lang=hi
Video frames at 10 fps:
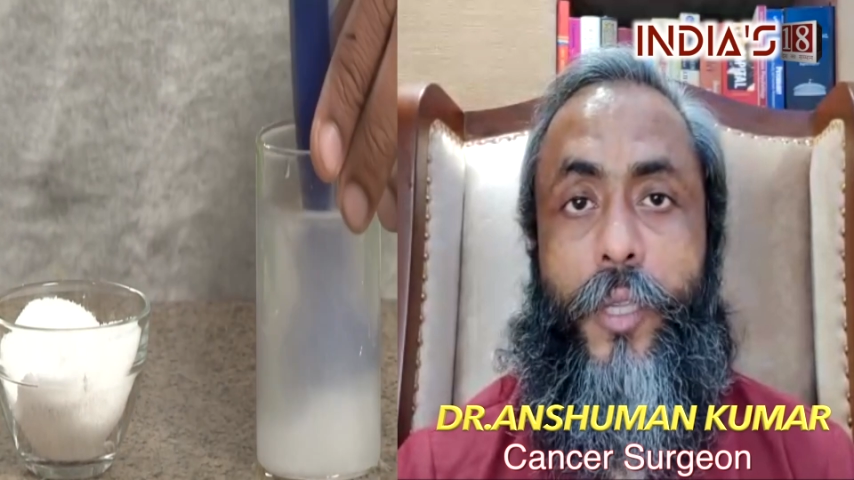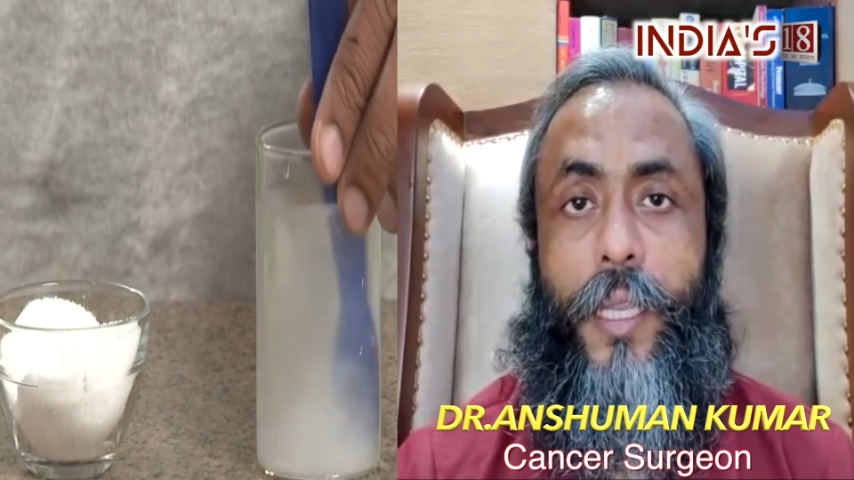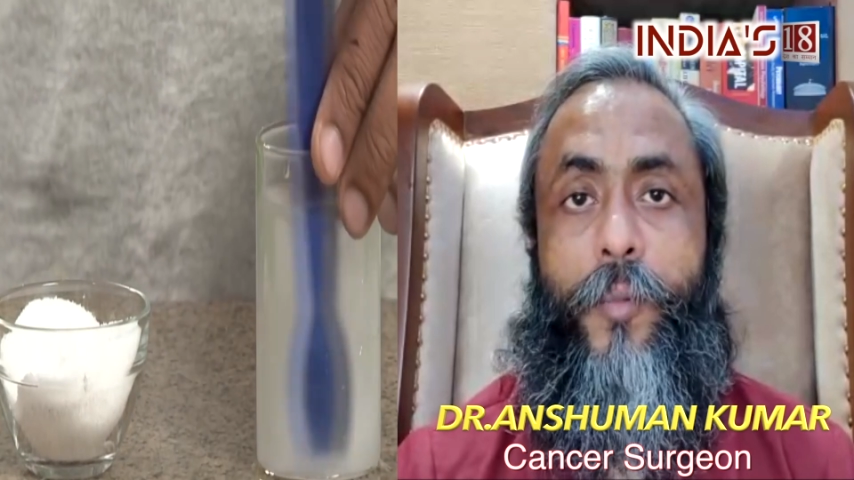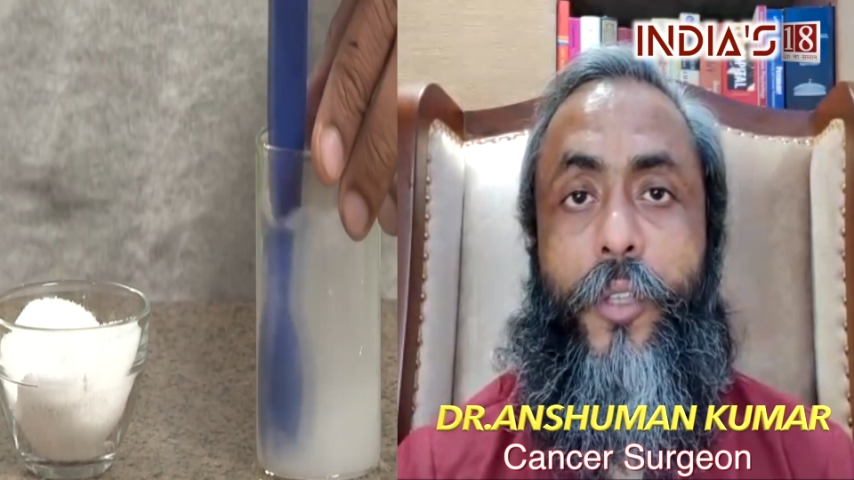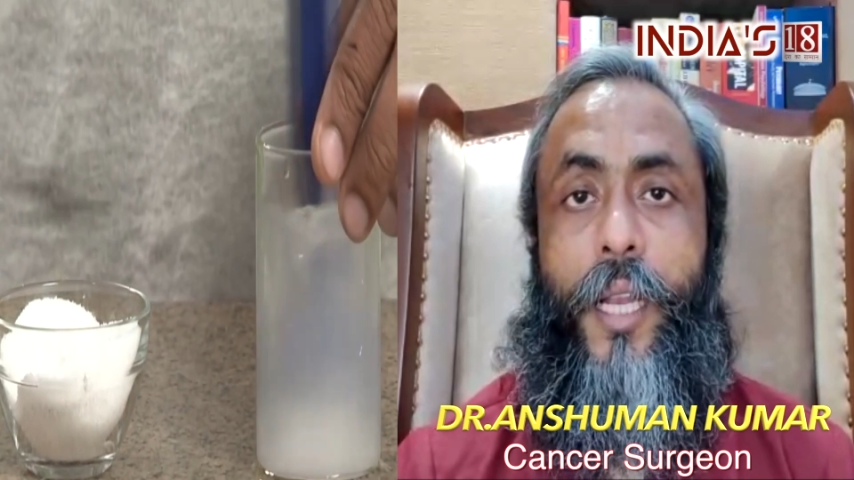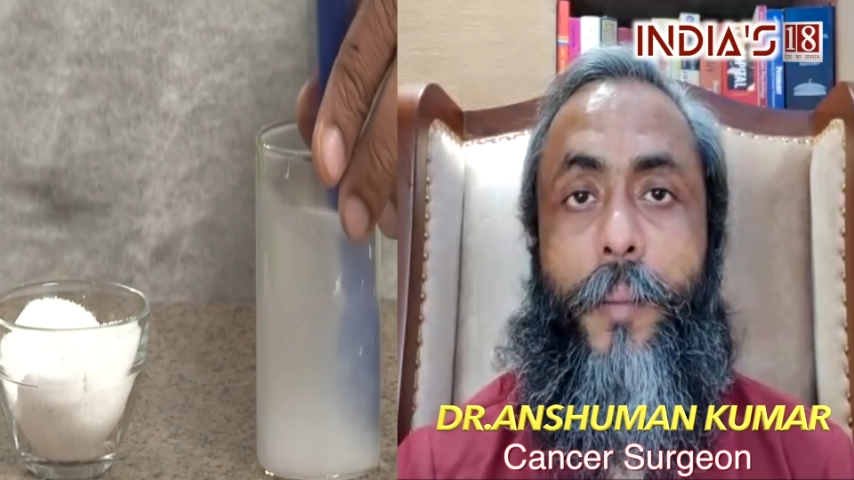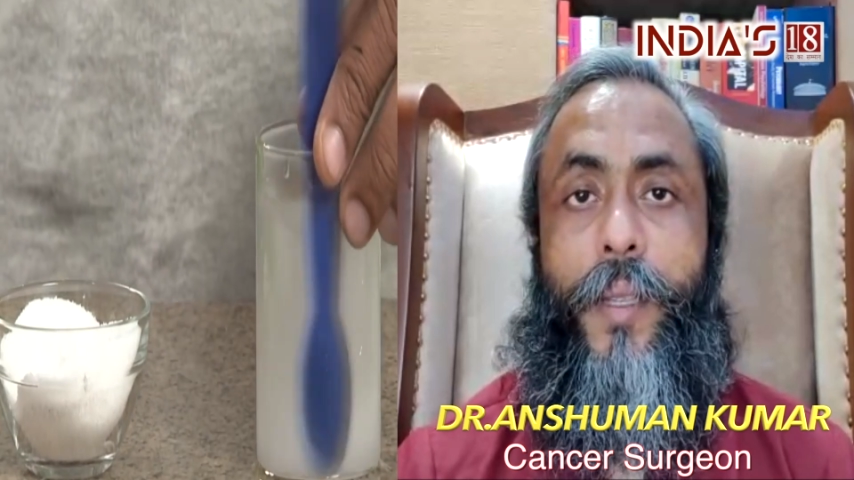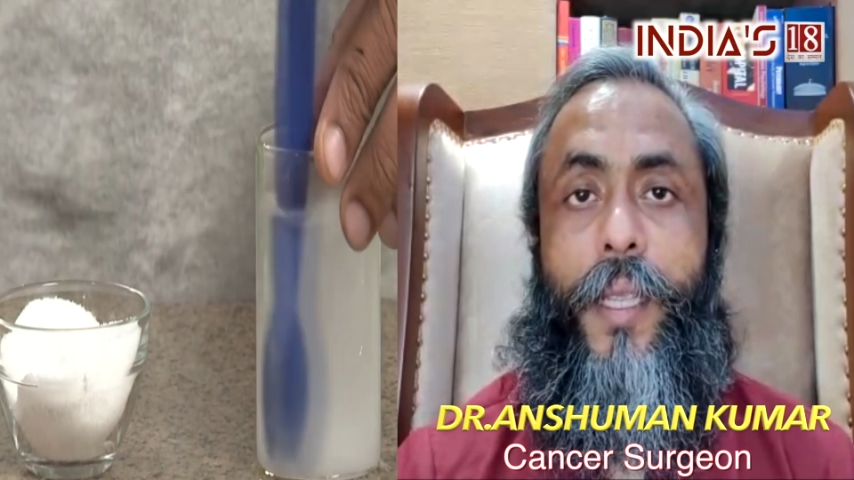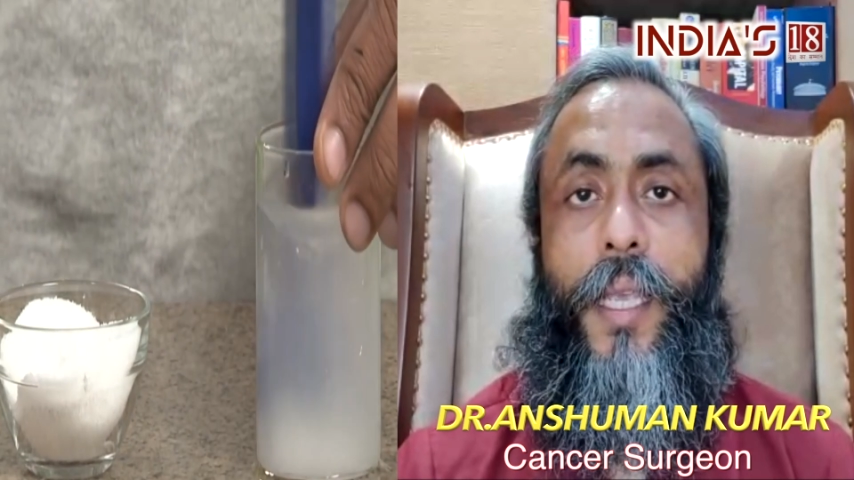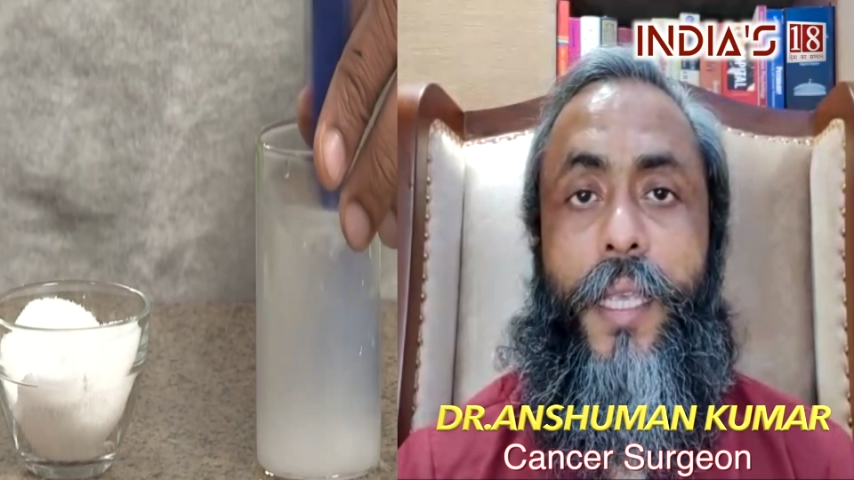कीमोथेरेपी
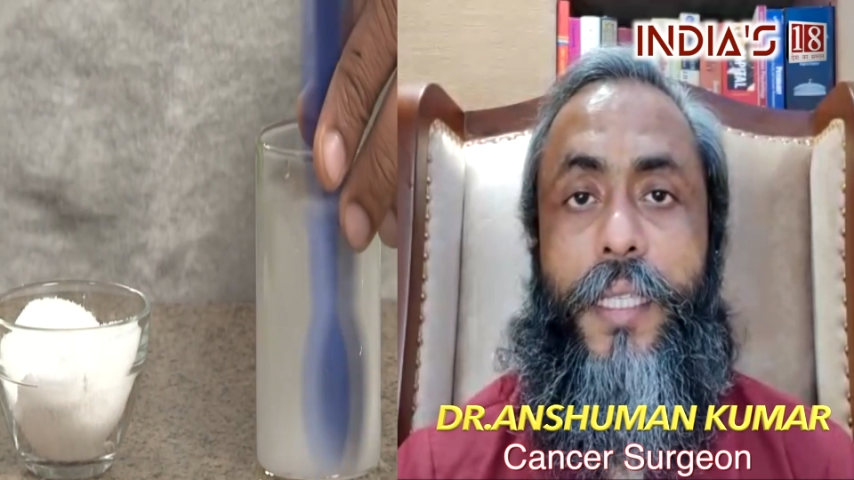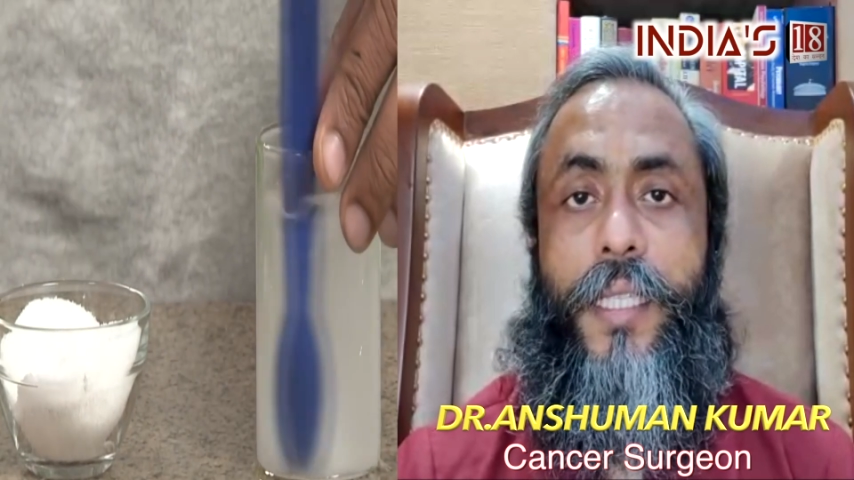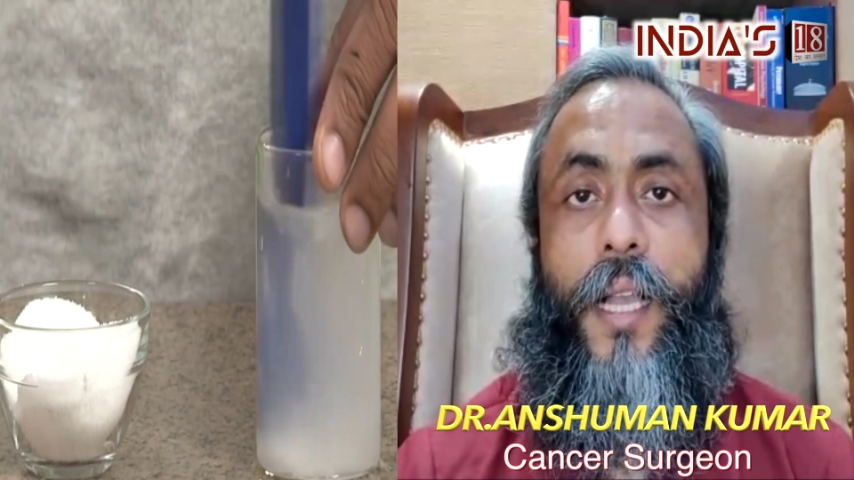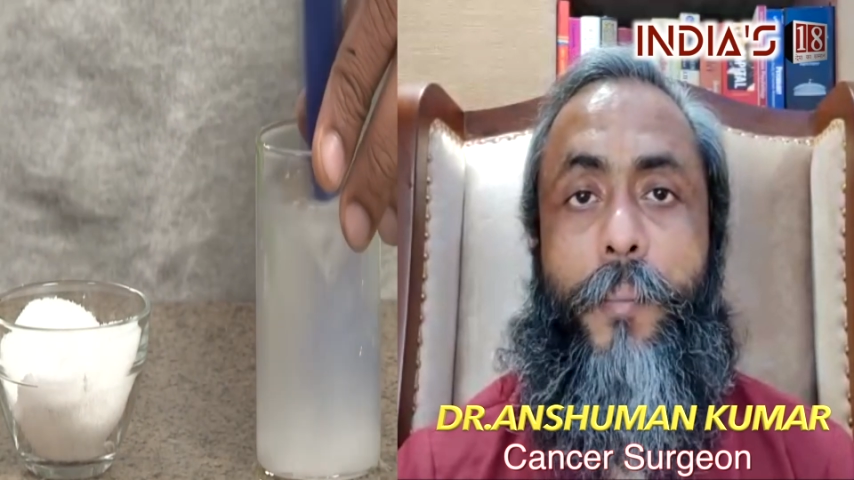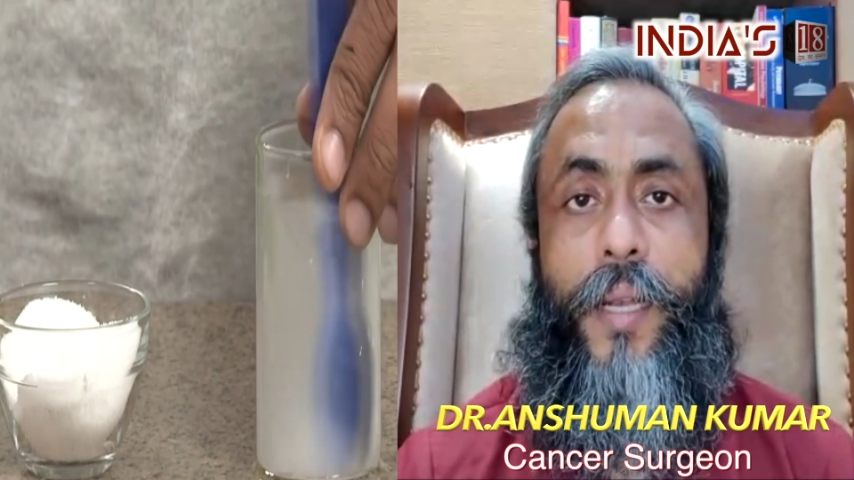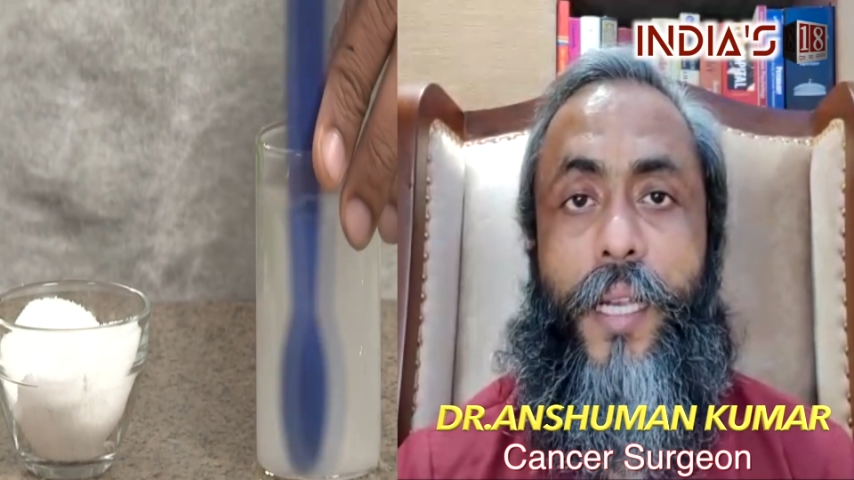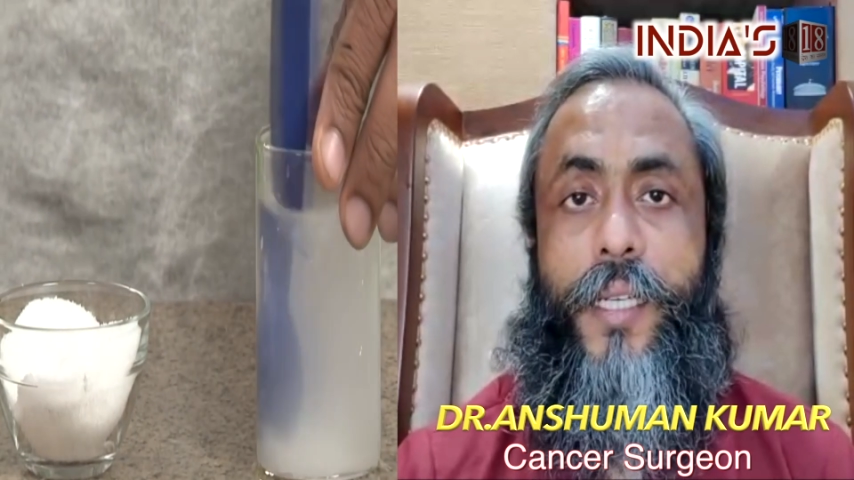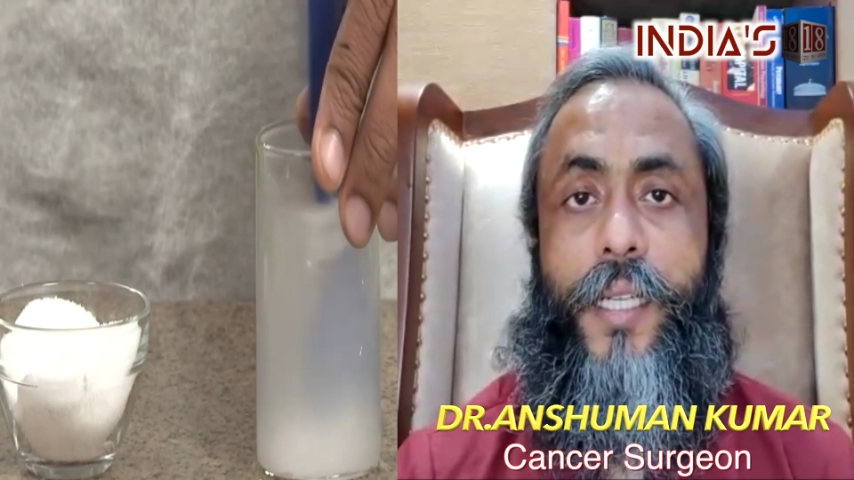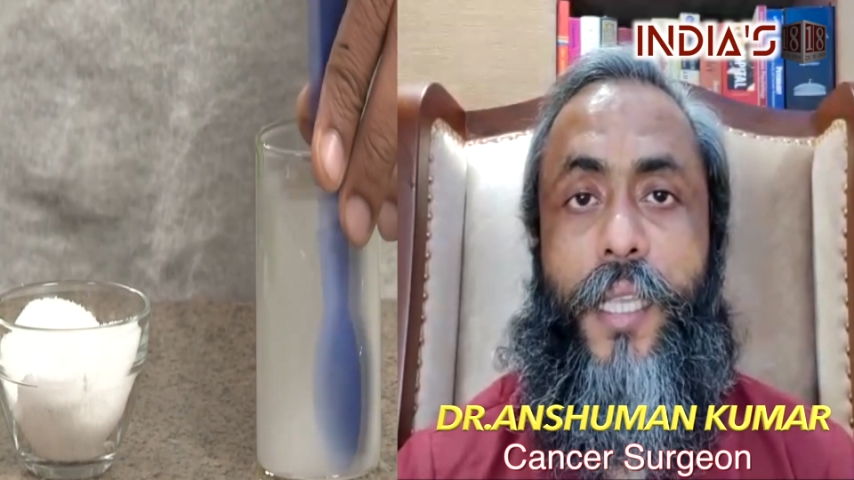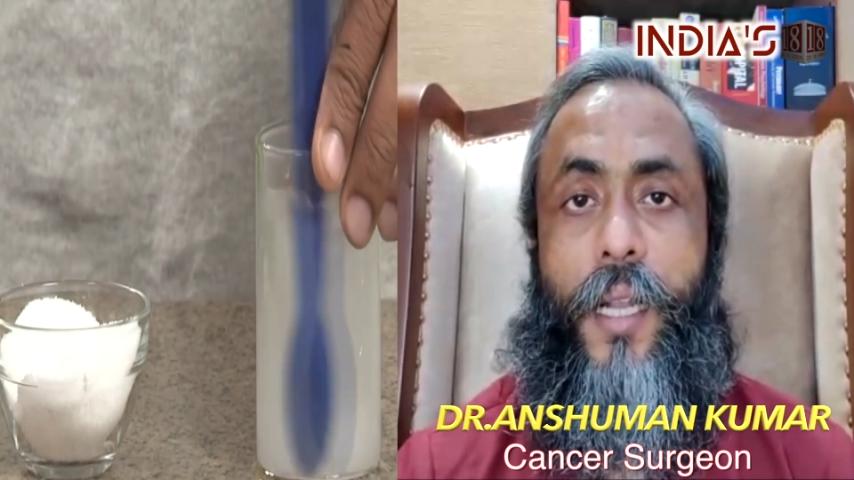है इसका
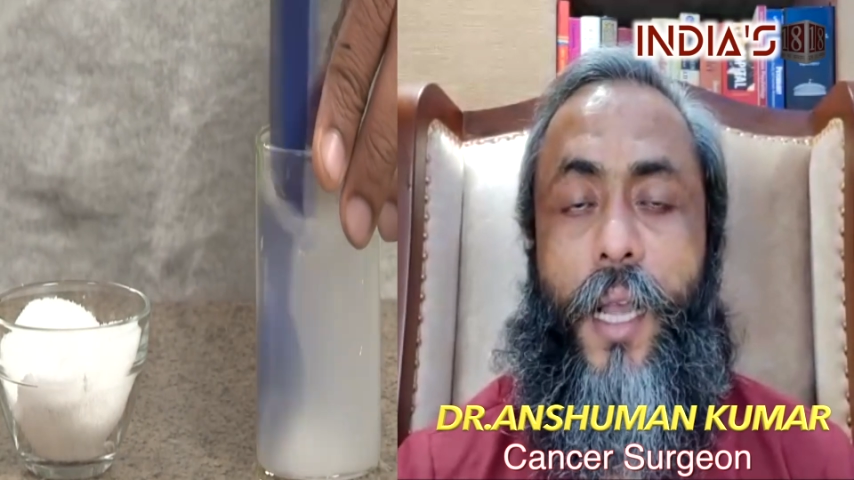पेनेट्रेशन